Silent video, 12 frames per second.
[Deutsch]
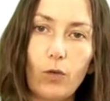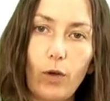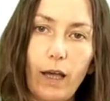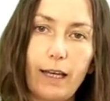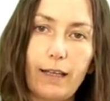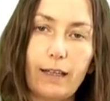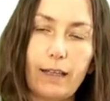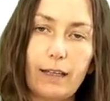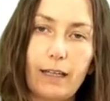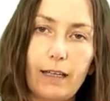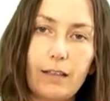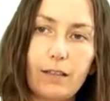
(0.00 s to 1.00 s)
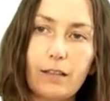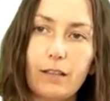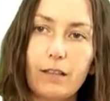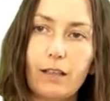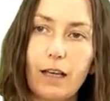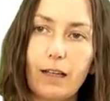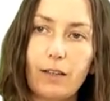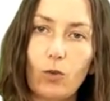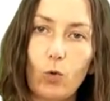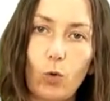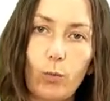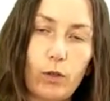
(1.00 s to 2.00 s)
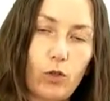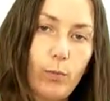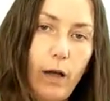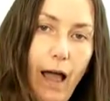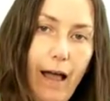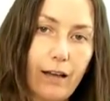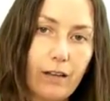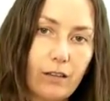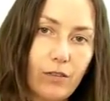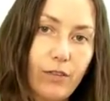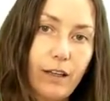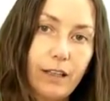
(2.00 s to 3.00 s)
so eine Gesteninteraktion mit Sprache,